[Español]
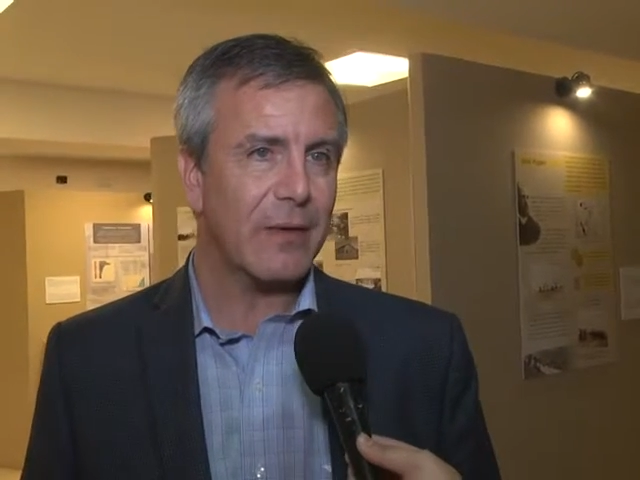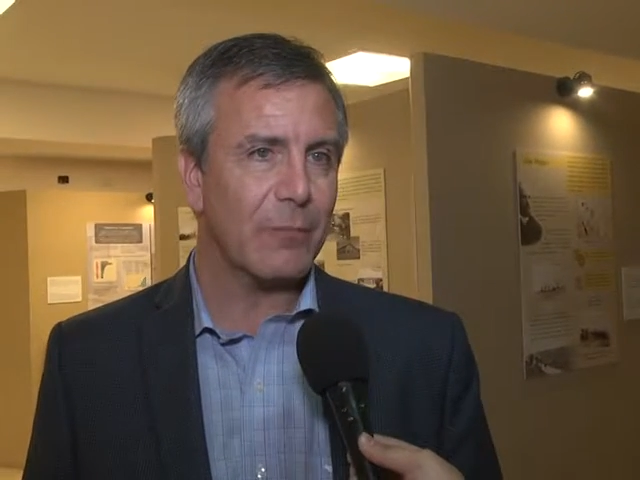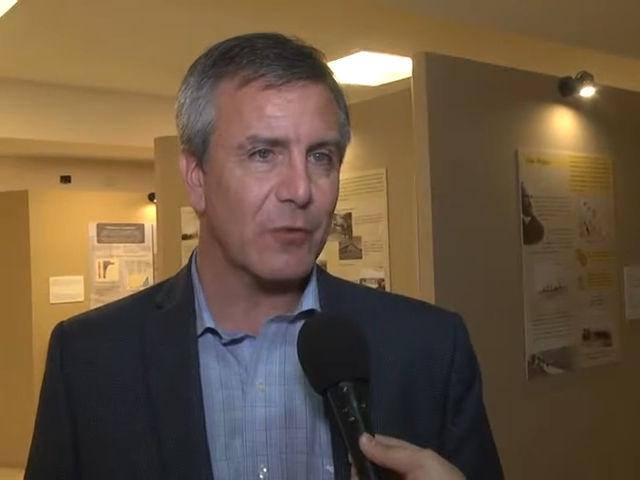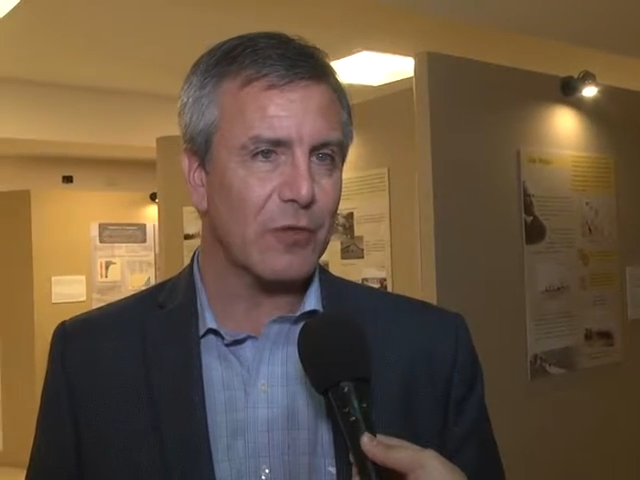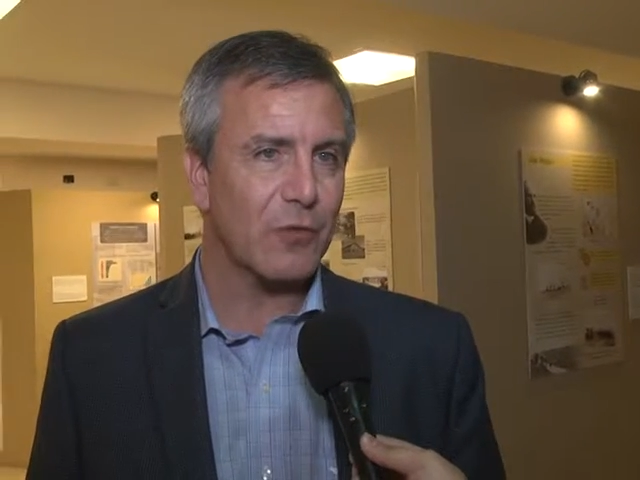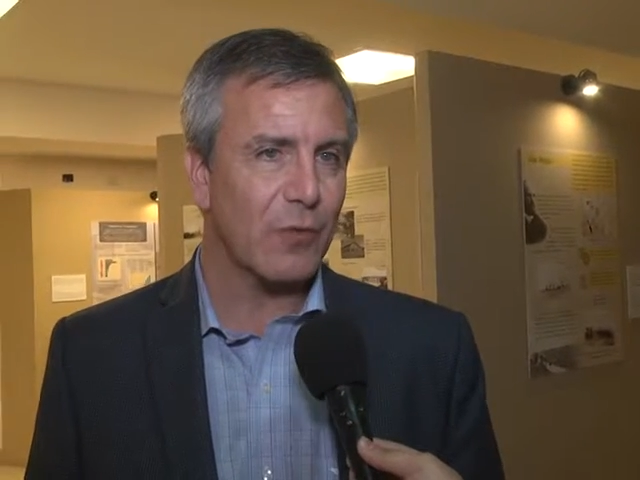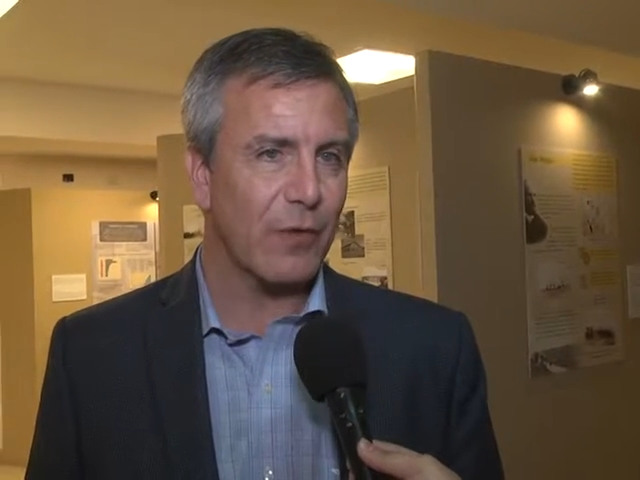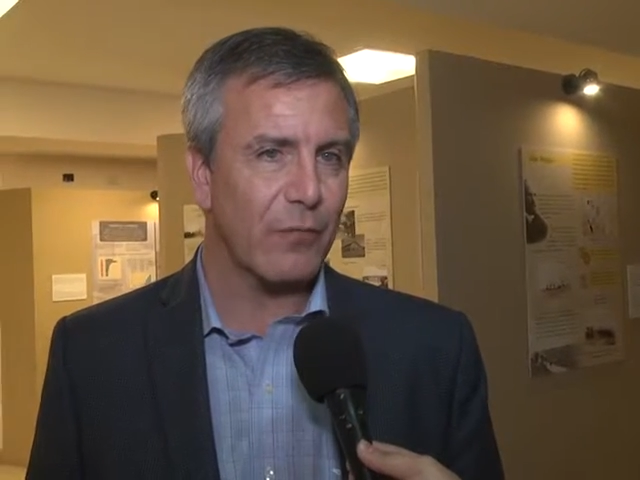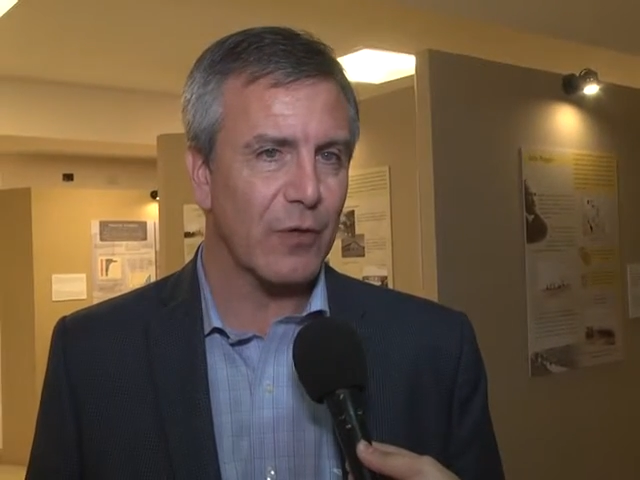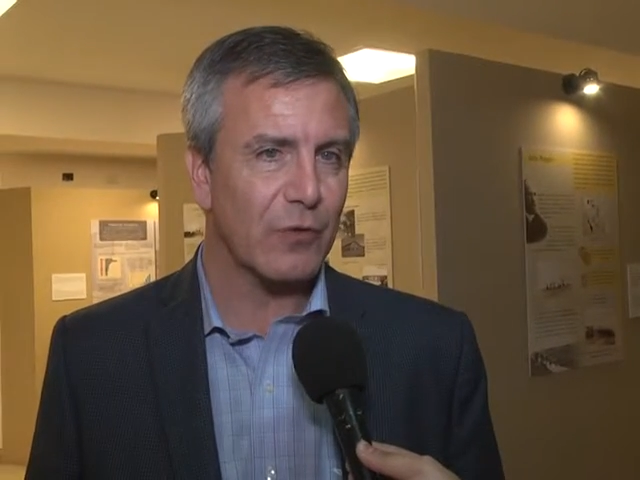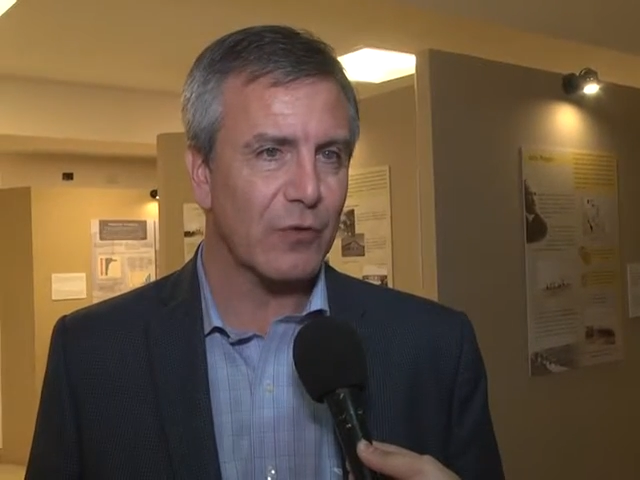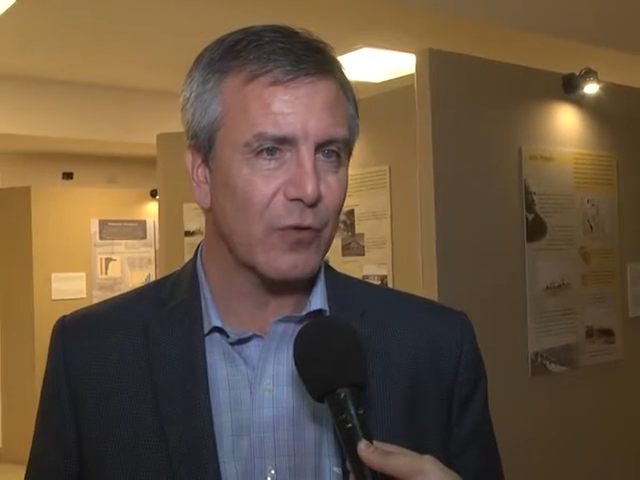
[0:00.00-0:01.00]
hemos hecho un
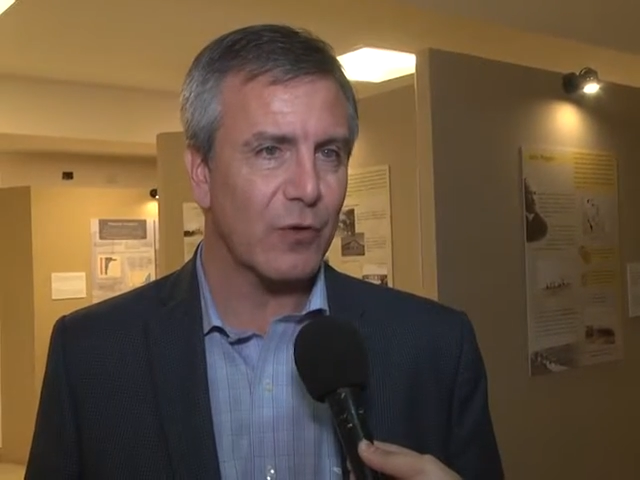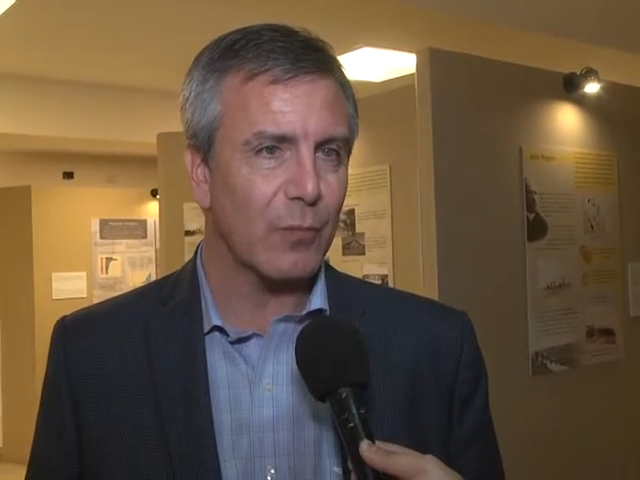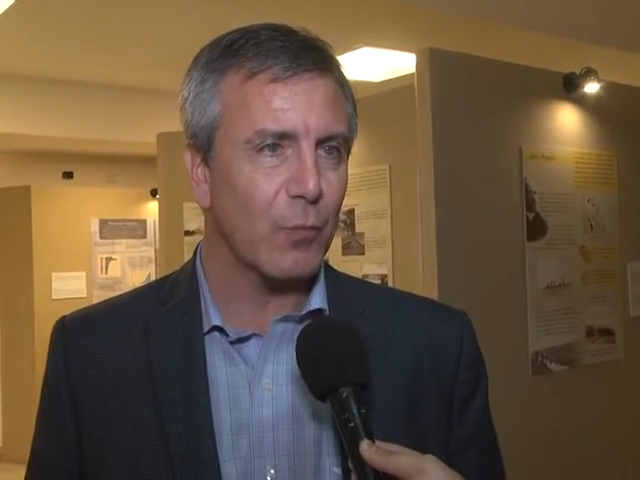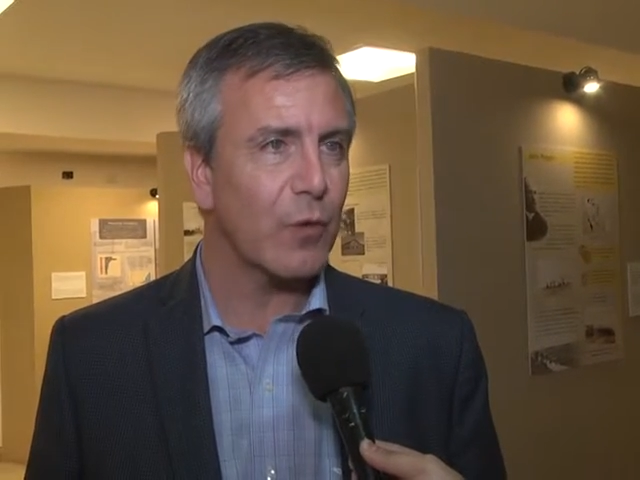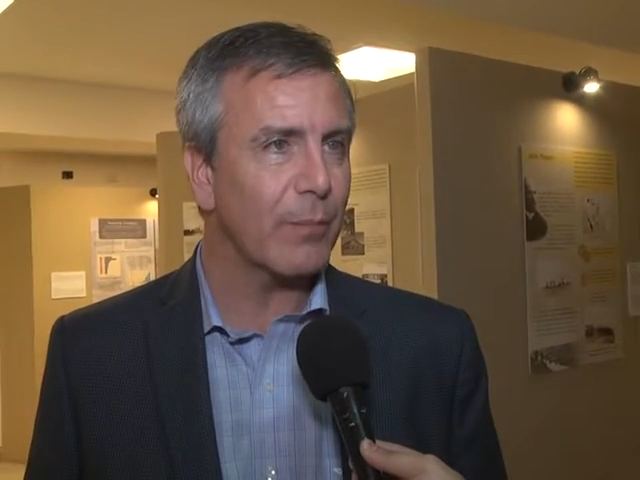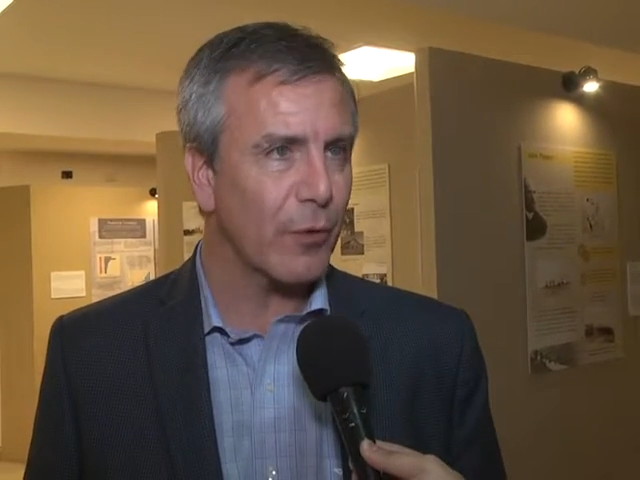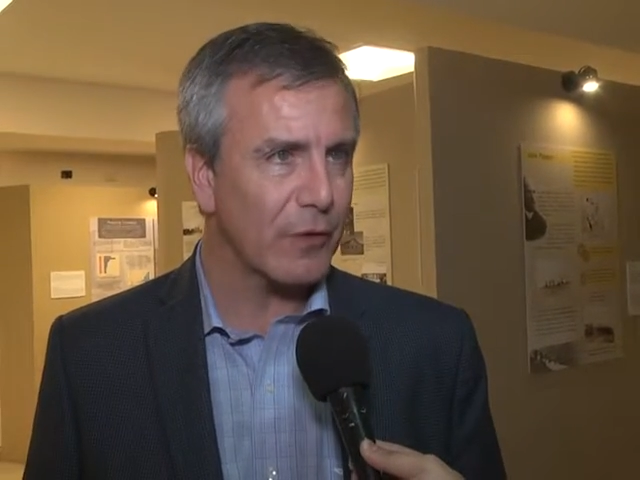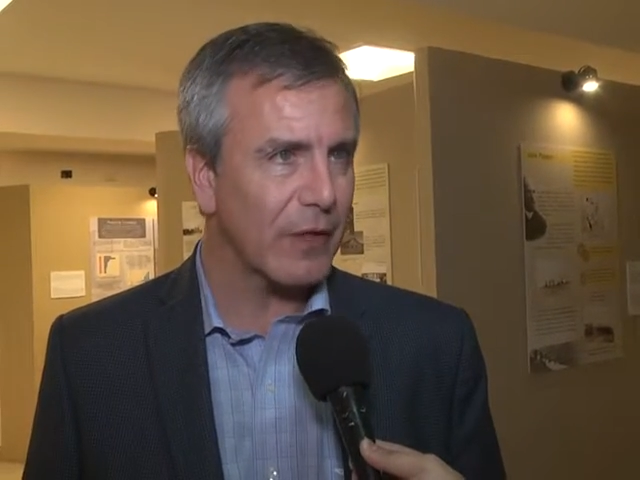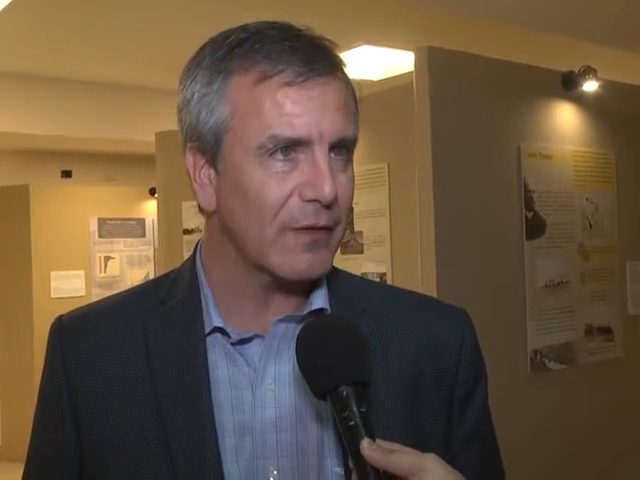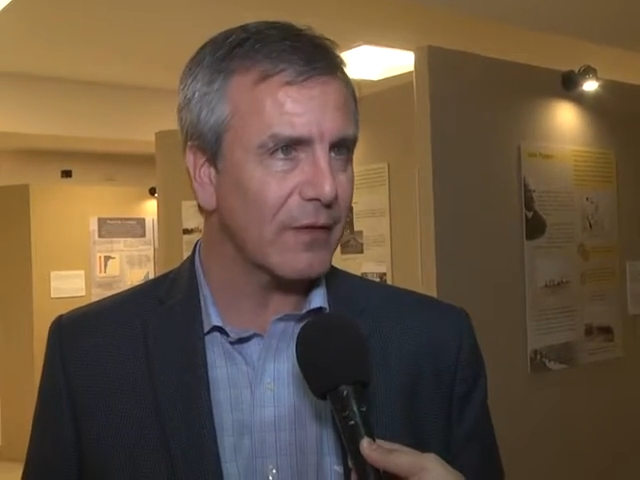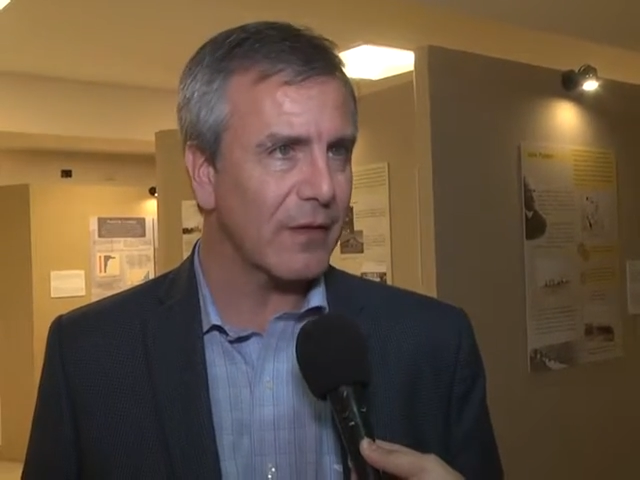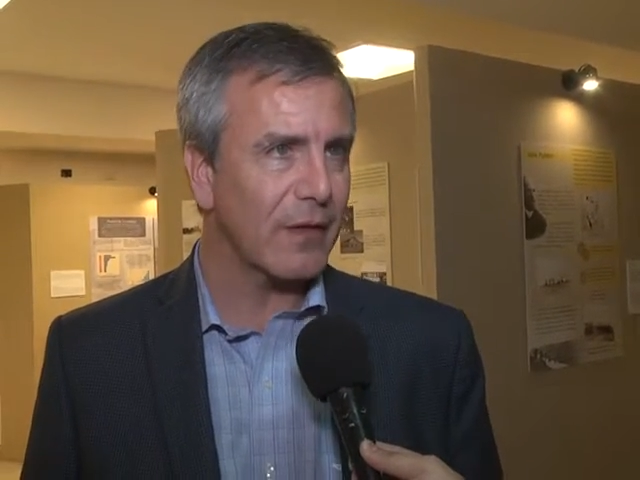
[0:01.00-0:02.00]
esfuerzo muy
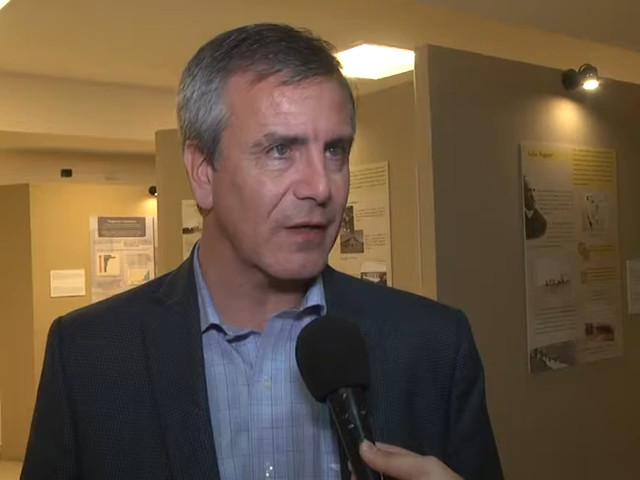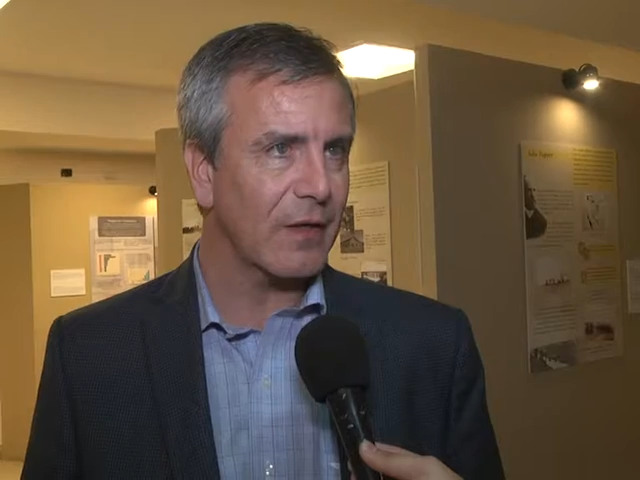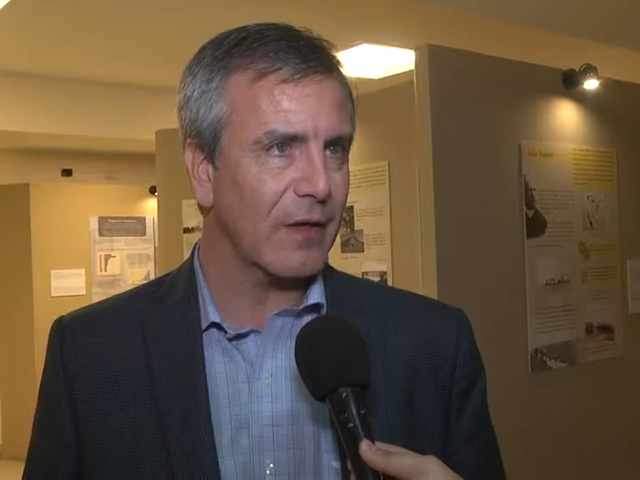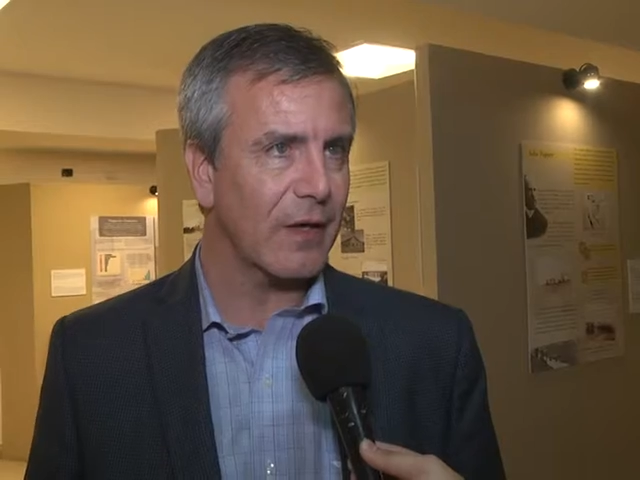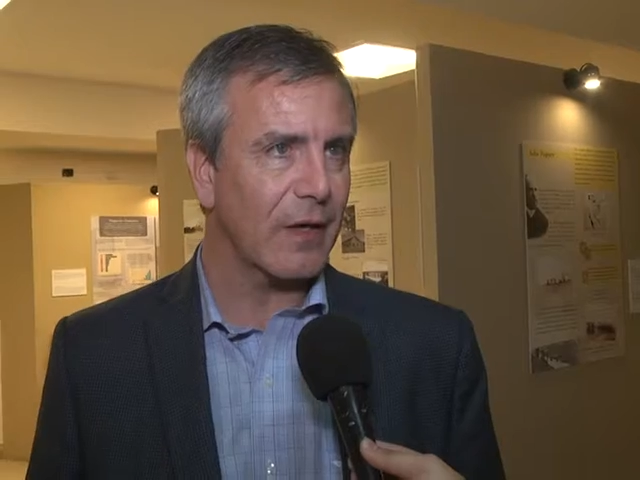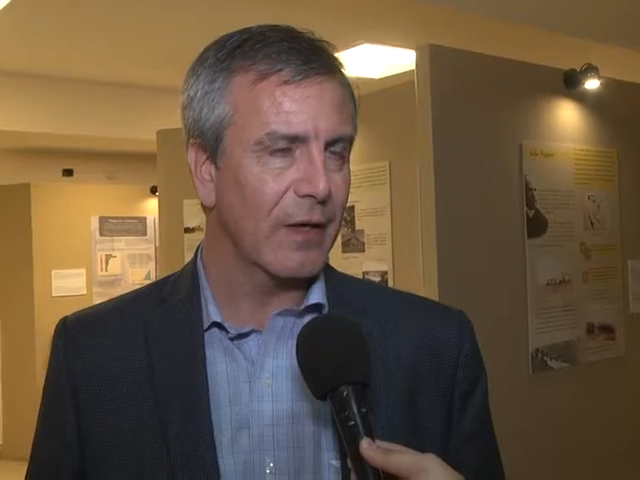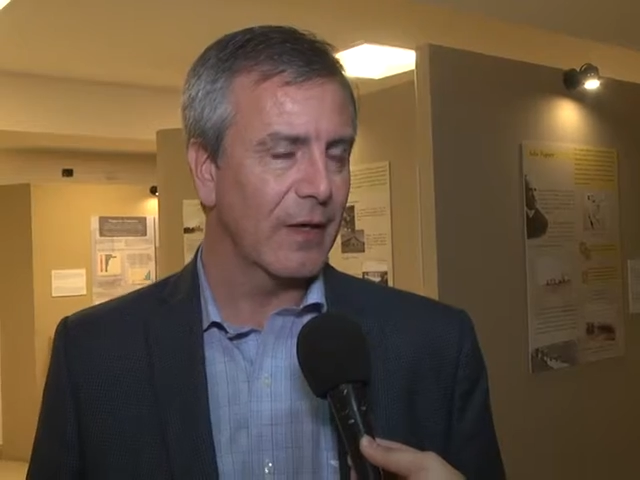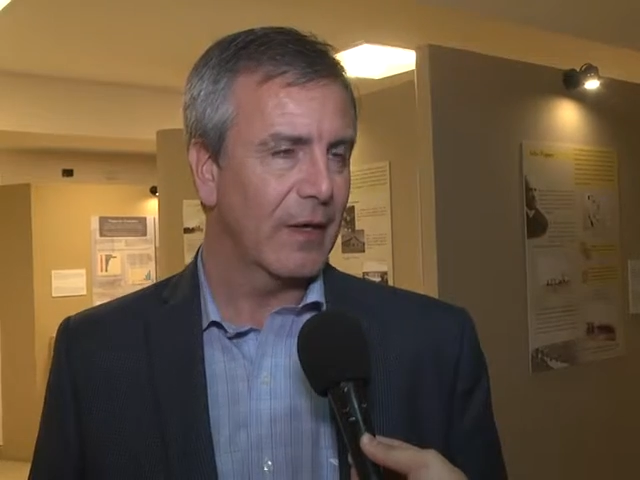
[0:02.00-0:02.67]
importante desde,